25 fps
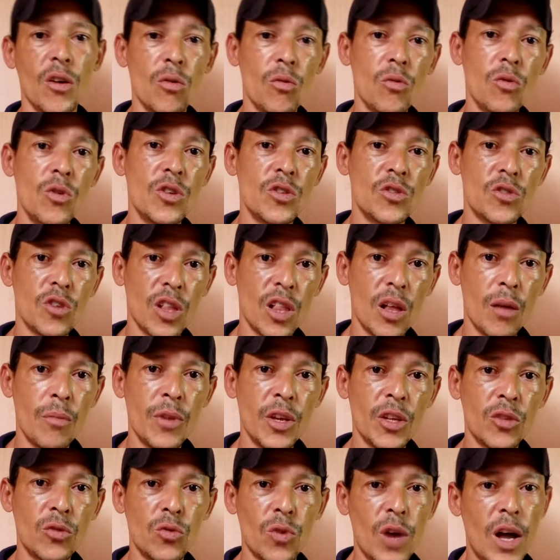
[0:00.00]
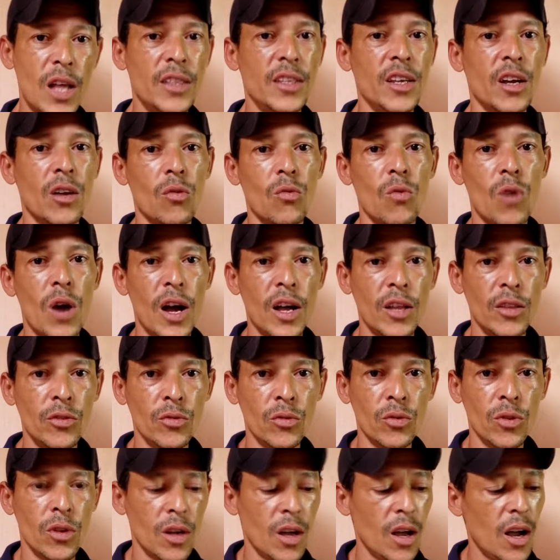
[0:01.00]
um isolamento
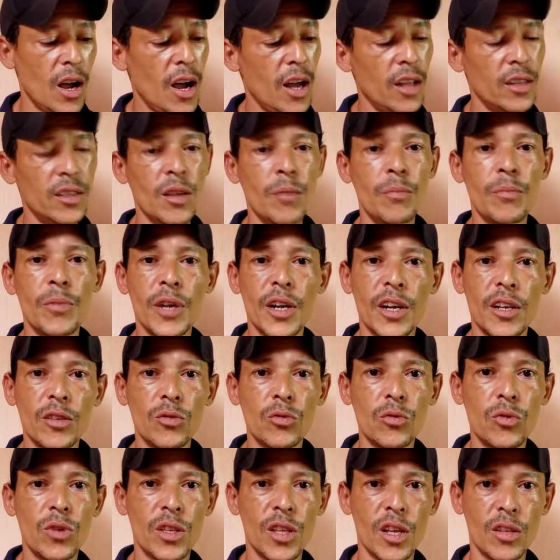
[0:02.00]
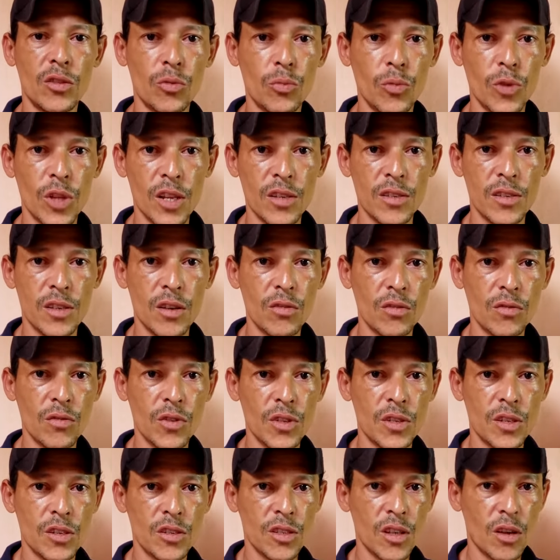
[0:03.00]
adequado à temperatura da tubulação que
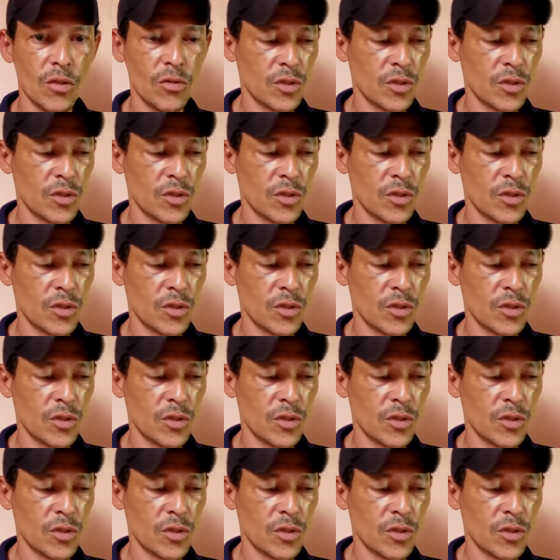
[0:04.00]
você está